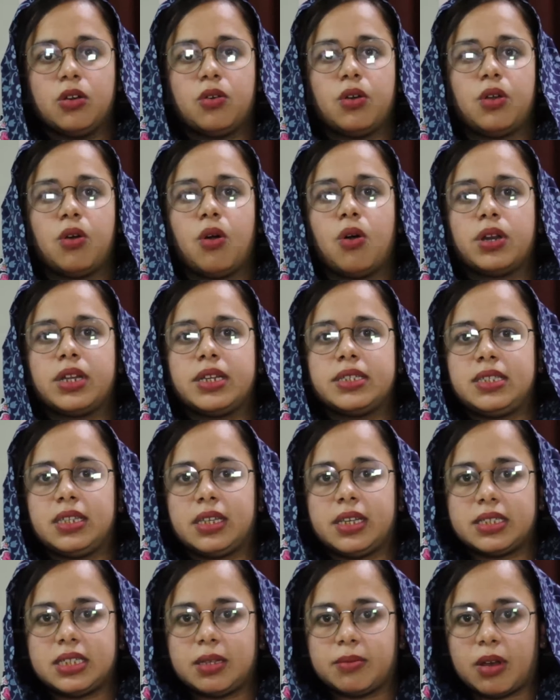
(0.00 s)
कोई और
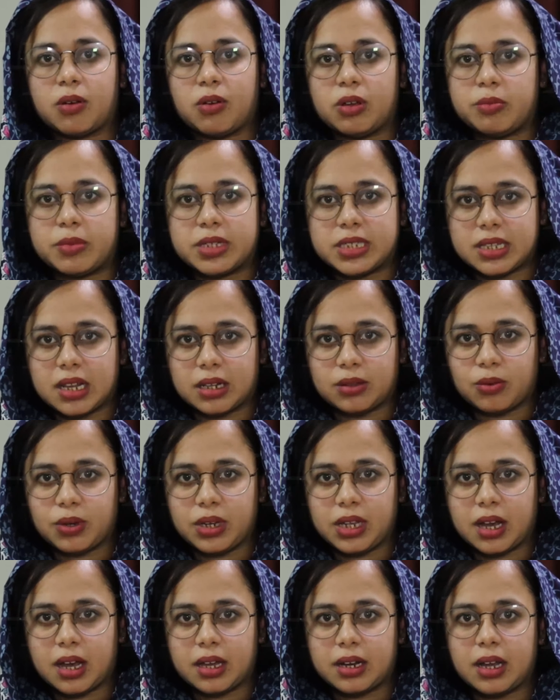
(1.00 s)
किसी किस्म का कोई मसला तो
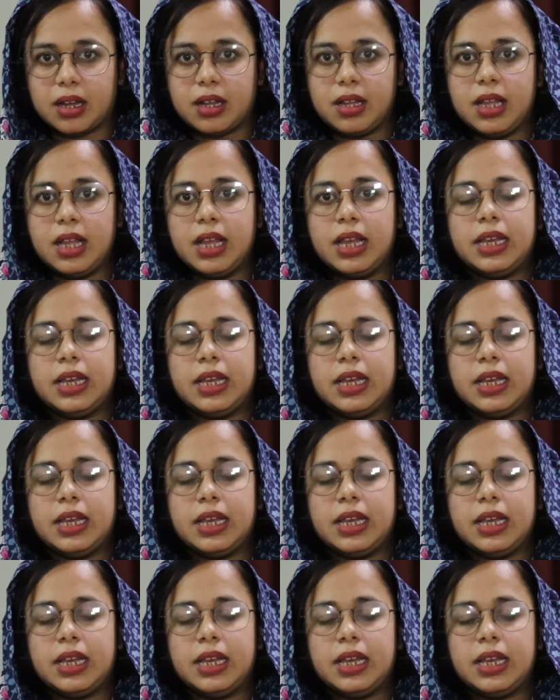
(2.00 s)
नहीं आ रहा